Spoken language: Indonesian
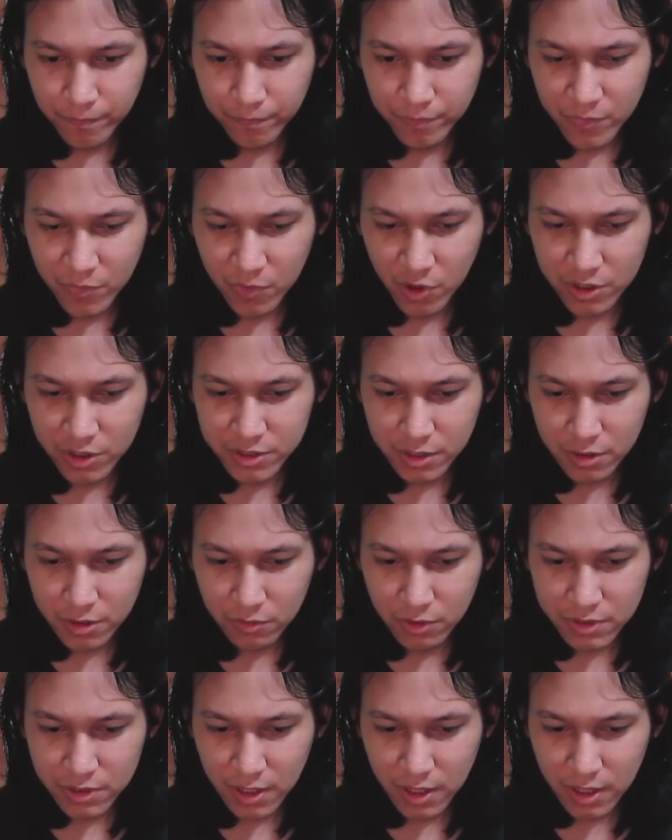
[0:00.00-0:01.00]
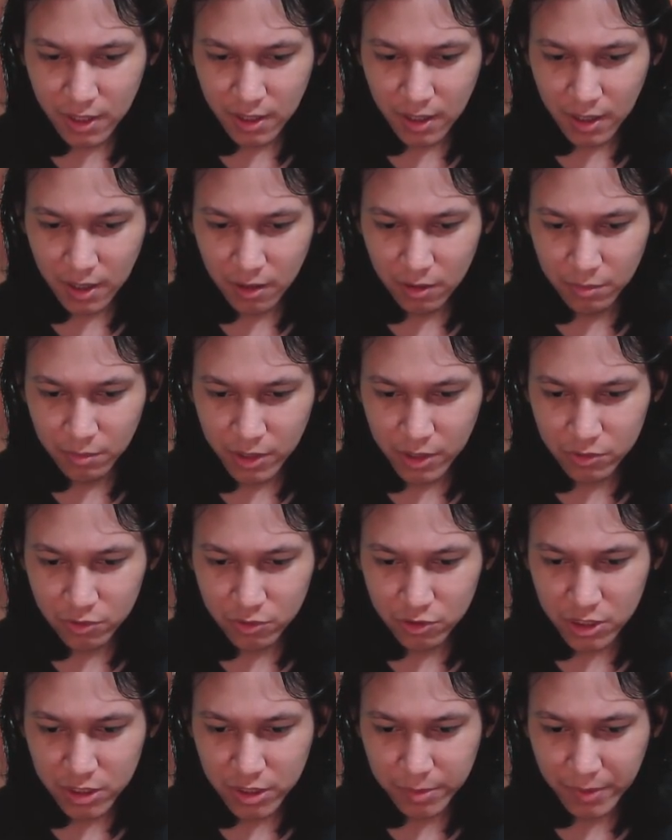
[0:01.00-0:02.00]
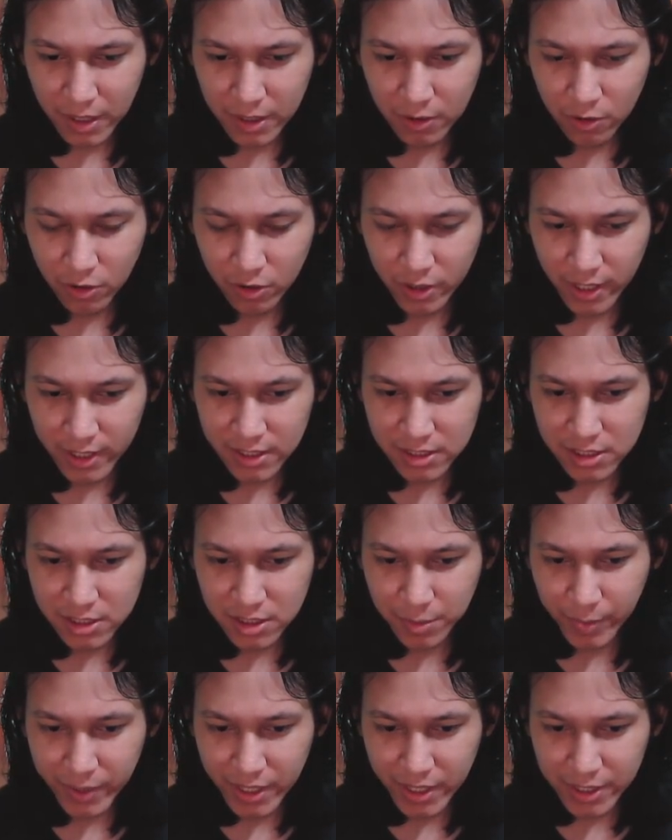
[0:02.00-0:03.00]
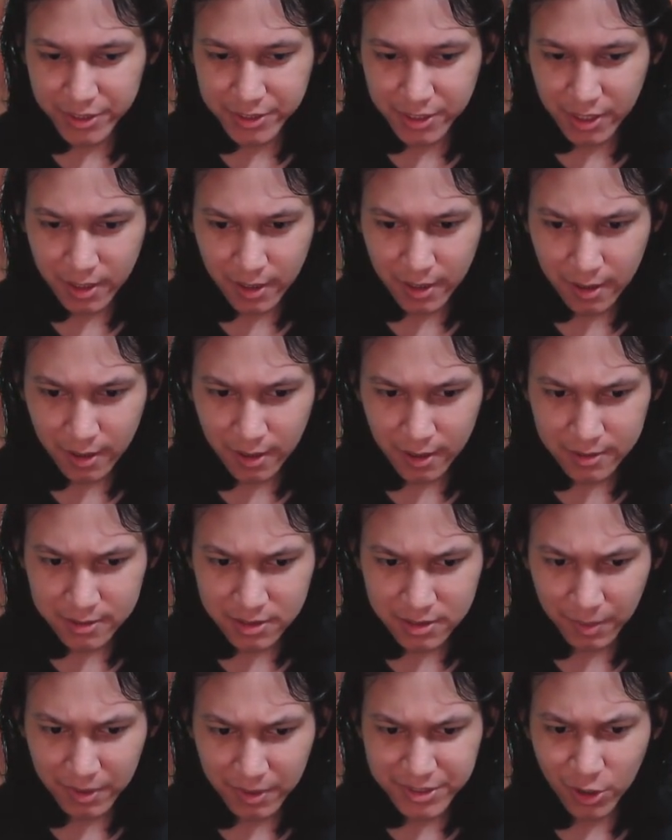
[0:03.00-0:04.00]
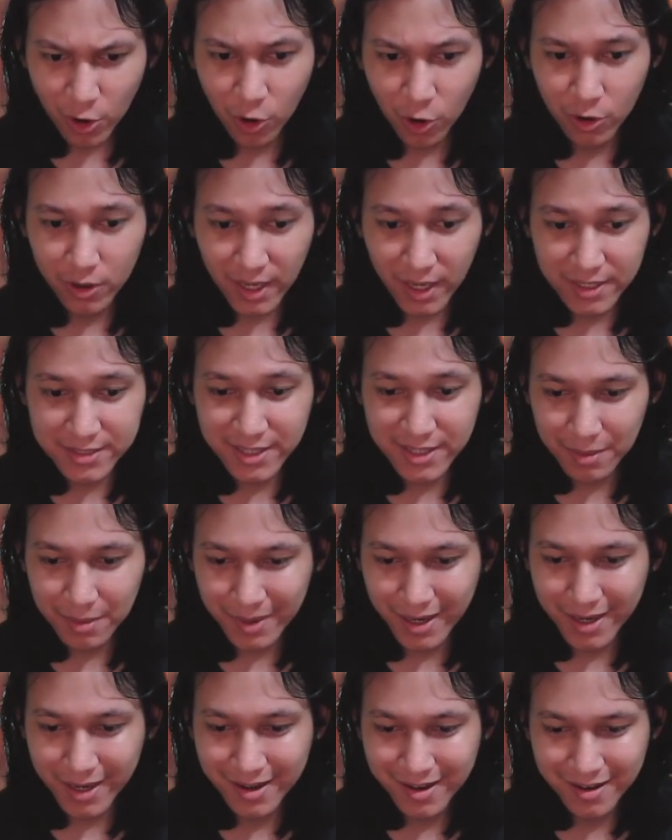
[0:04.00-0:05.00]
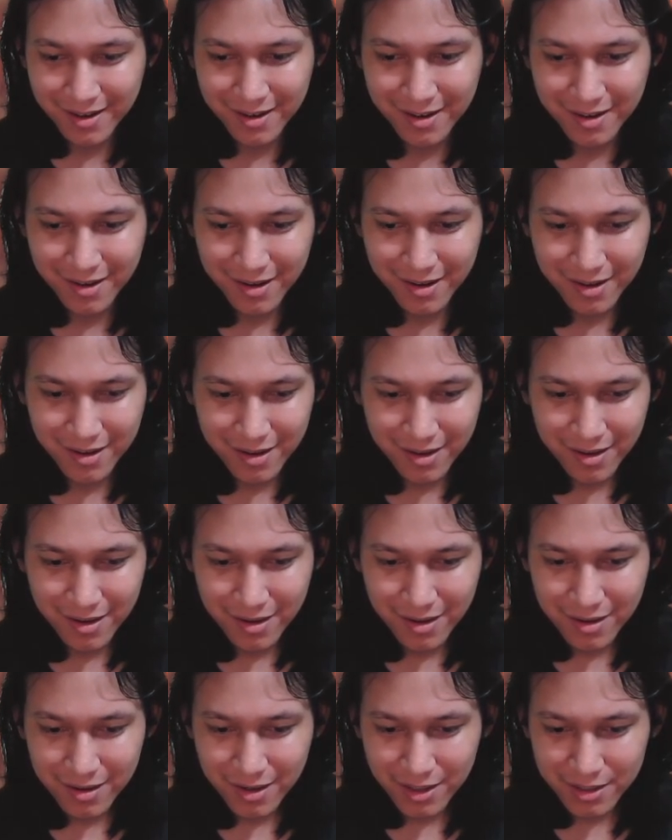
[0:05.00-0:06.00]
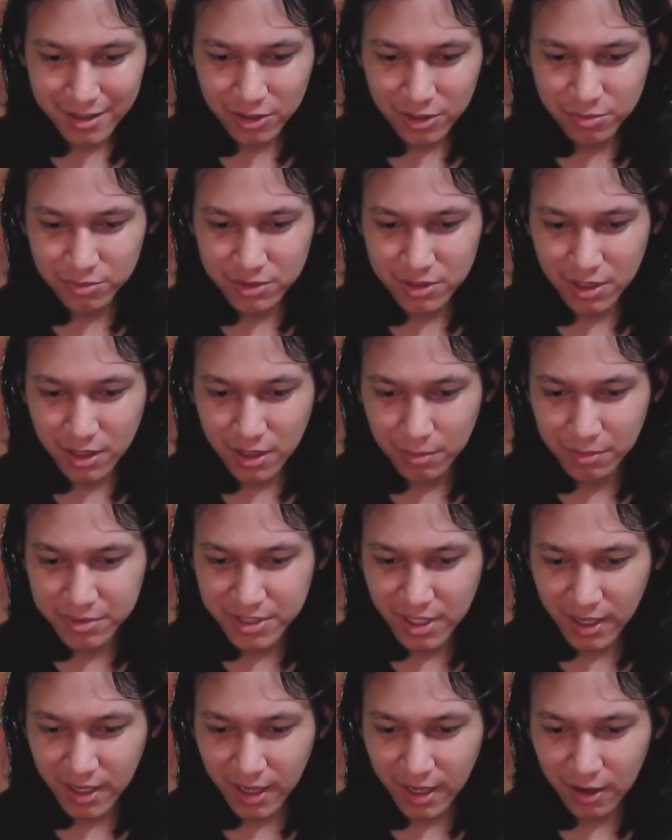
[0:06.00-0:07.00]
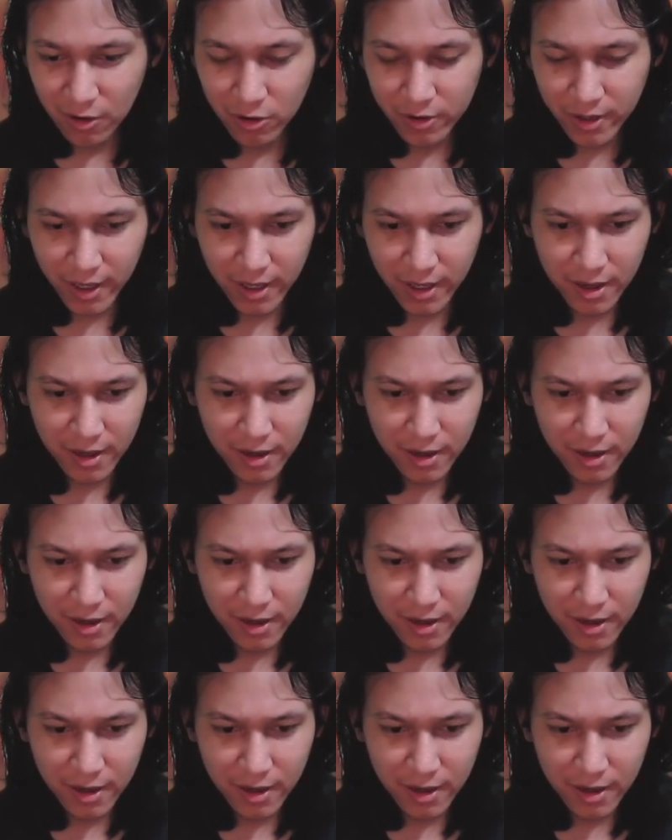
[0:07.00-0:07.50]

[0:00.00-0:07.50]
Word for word: mengasih kekuatan naga. Kalau begitu, kita titipkan. Oke, kita titipkan guys ya. Sama si Ogran Saman. Kita uh, berjaga. Oke.